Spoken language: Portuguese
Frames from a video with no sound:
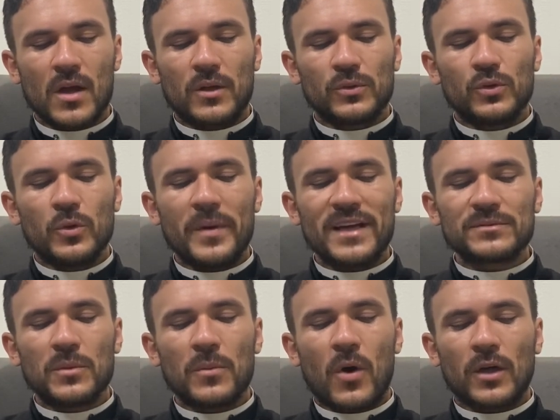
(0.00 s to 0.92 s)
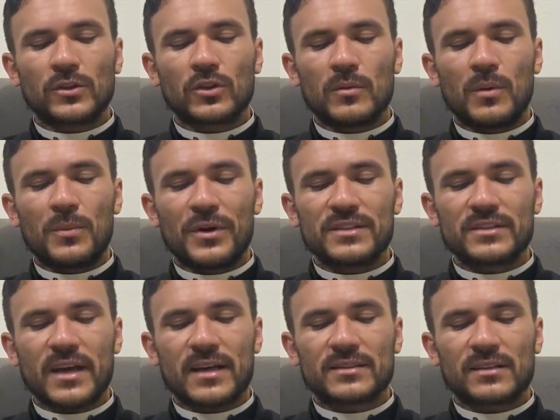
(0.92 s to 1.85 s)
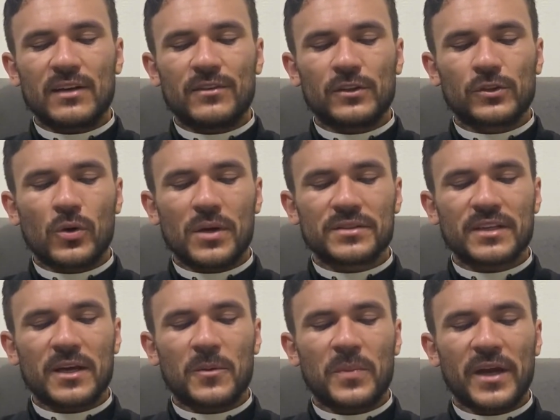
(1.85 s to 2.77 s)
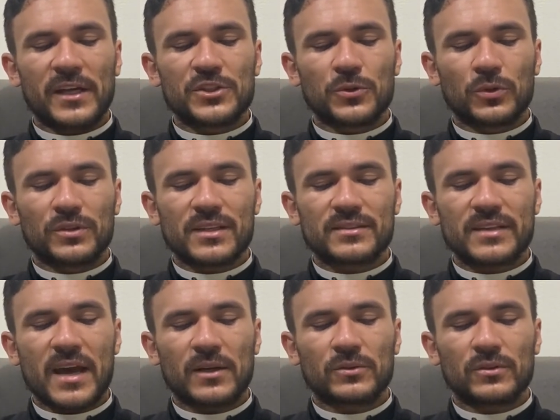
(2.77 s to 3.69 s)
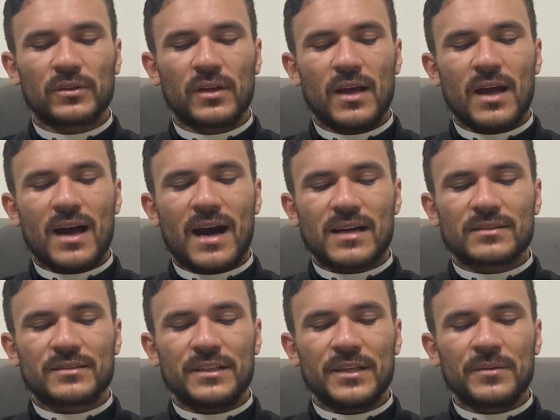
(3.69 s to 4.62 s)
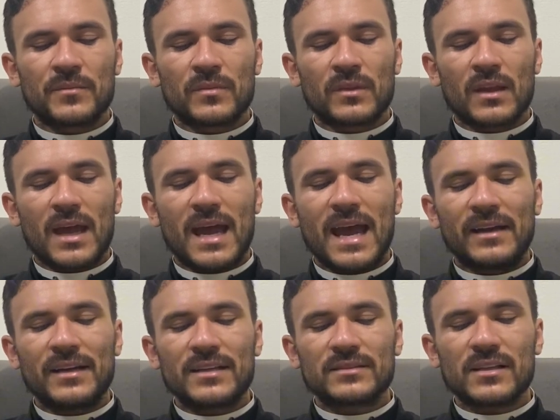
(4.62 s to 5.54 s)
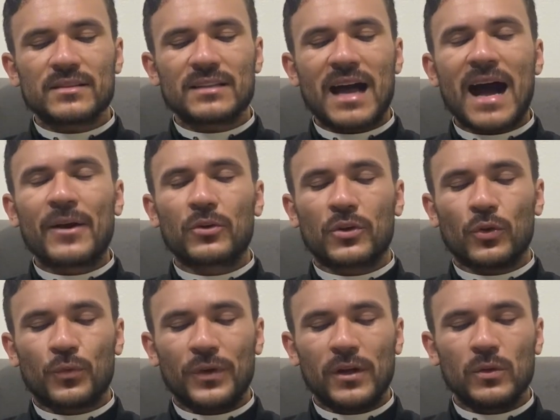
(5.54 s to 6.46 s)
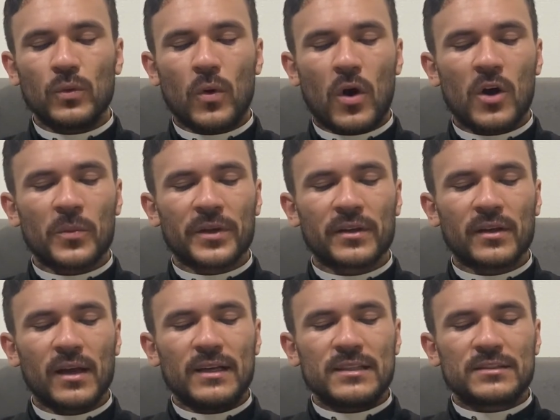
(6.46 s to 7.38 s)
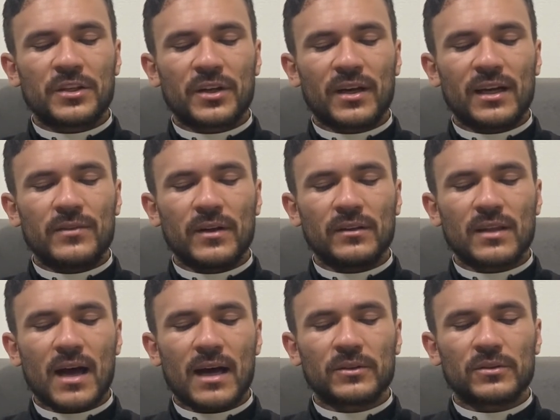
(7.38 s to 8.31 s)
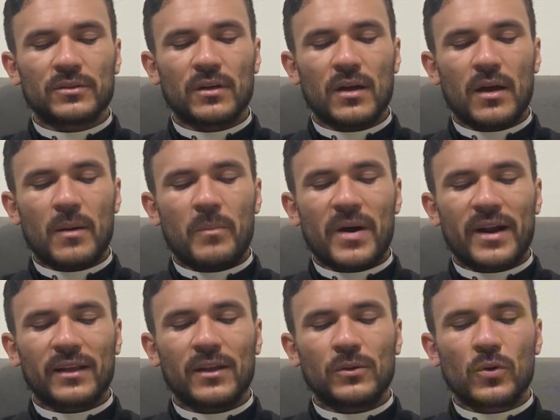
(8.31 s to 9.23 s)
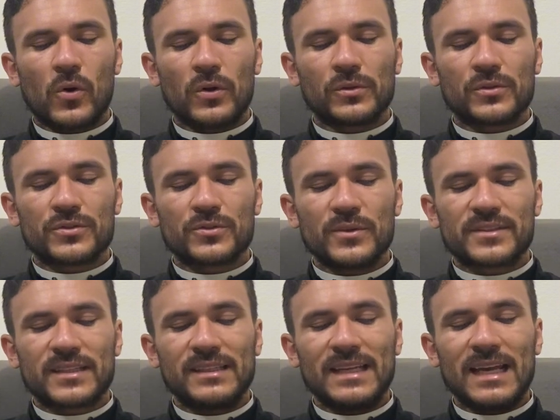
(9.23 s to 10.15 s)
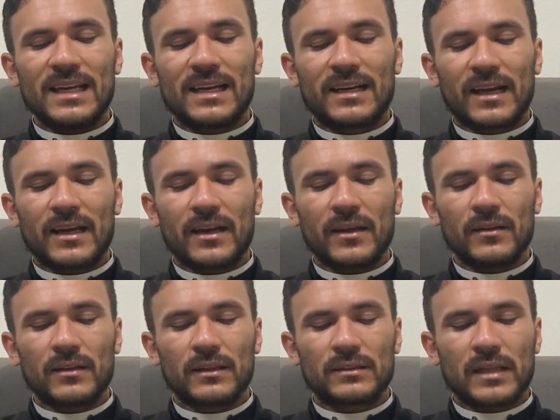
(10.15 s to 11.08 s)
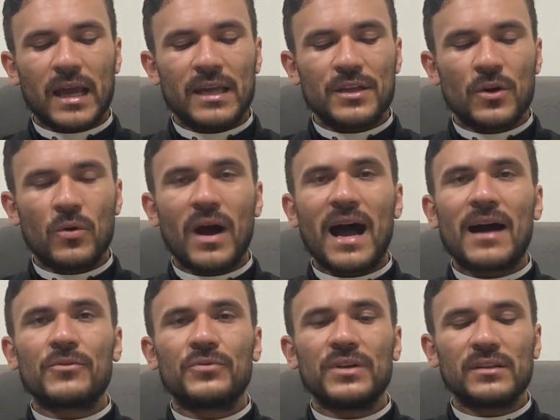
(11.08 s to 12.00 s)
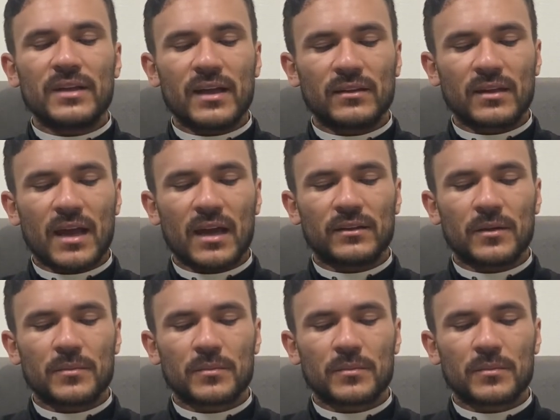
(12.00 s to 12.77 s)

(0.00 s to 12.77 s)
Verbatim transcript: Do mesmo modo como Moisés levantou a serpente no deserto, assim é necessário que o Filho do homem seja levantado para que todos os que nele crerem tenham a vida eterna.